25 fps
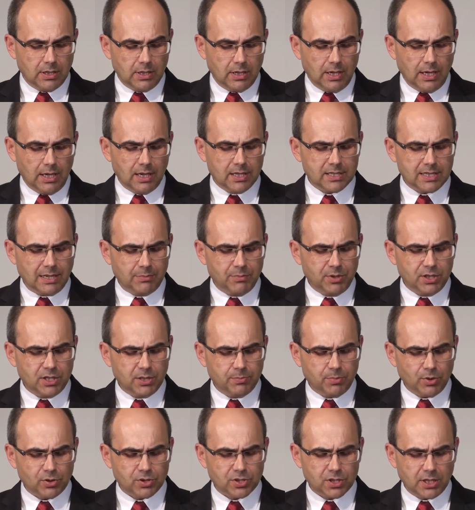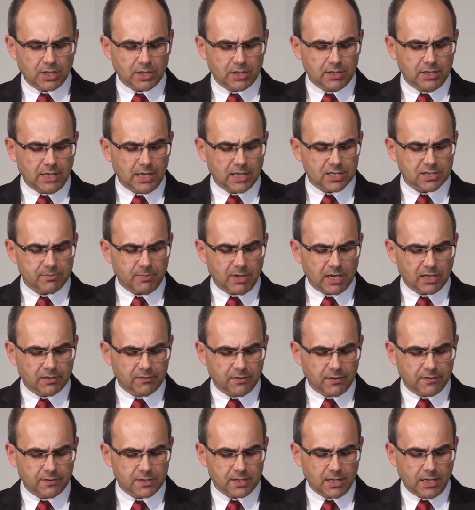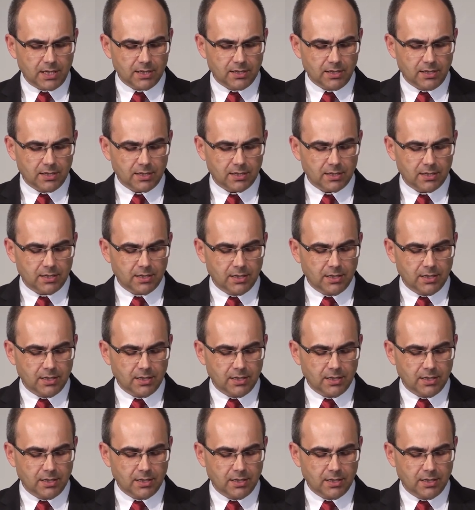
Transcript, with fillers: ale zabity po trzech dniach zmartwychwstanie.